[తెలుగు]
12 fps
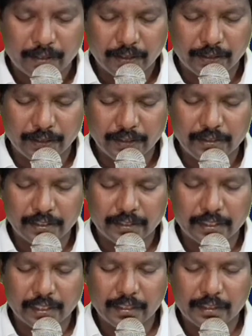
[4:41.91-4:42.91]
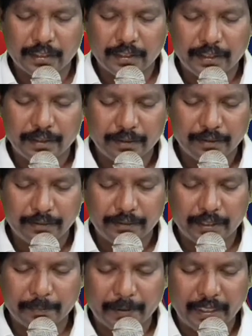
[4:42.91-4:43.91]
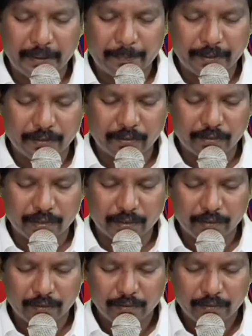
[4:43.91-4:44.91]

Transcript: అది నీ చిత్తానికి నేను బయలుపరుస్తున్నాను